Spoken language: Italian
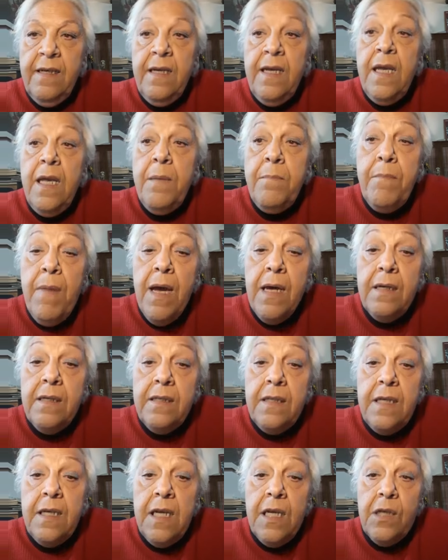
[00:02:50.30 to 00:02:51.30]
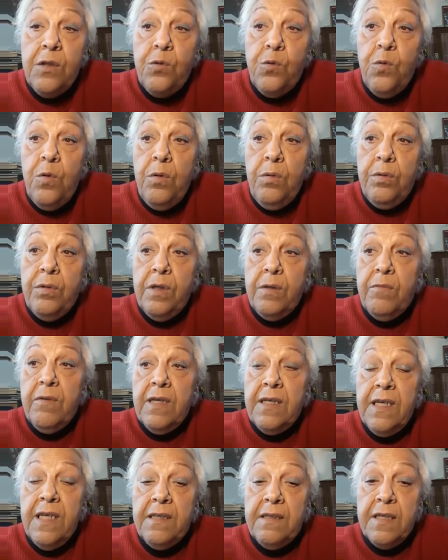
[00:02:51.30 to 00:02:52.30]
E manca di una duone
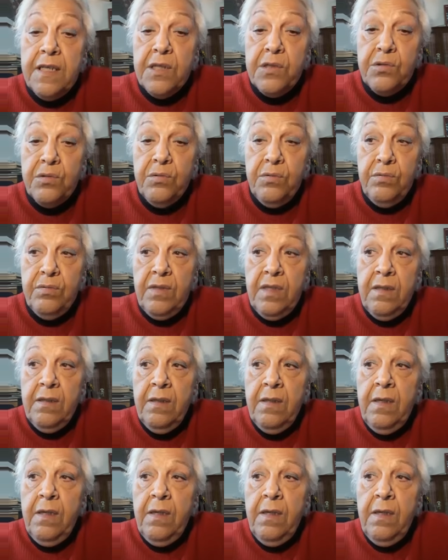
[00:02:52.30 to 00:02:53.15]
quando è trasuta,